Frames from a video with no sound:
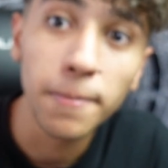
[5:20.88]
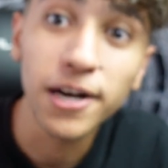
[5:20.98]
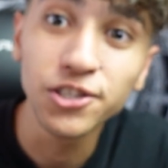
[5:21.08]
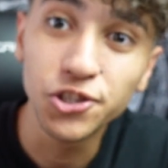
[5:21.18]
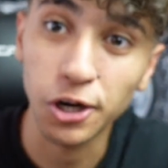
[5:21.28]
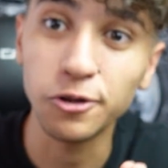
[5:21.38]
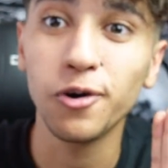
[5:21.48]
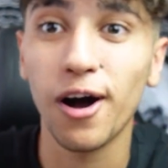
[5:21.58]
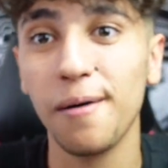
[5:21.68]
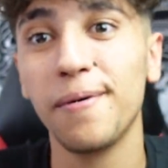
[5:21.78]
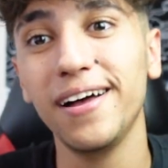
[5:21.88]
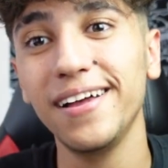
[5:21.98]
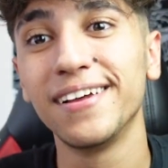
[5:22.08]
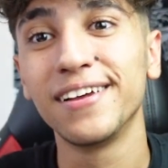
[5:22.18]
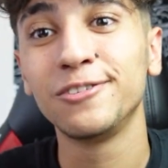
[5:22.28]
Bakın çalıyor ama
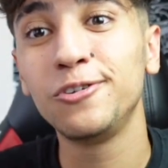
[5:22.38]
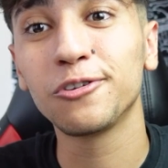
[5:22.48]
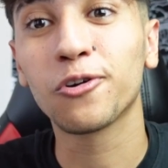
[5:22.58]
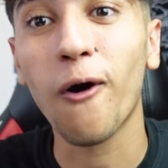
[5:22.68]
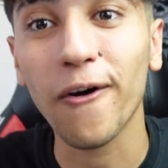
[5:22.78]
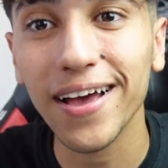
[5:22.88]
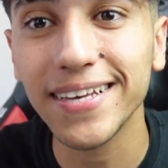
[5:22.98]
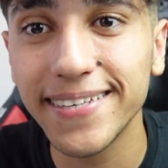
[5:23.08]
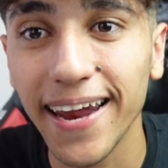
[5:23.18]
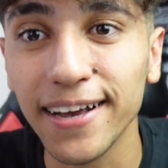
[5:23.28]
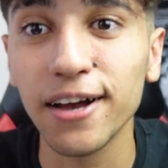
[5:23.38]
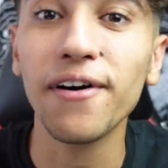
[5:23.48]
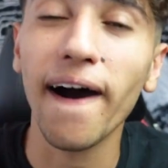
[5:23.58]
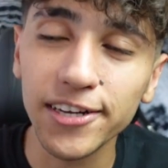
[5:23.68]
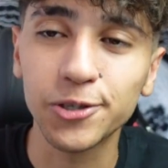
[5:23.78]
çünkü korkak siren
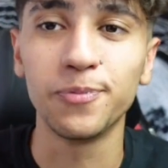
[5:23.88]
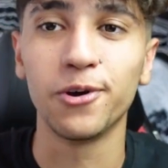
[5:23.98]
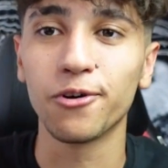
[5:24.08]
kafa açmıyor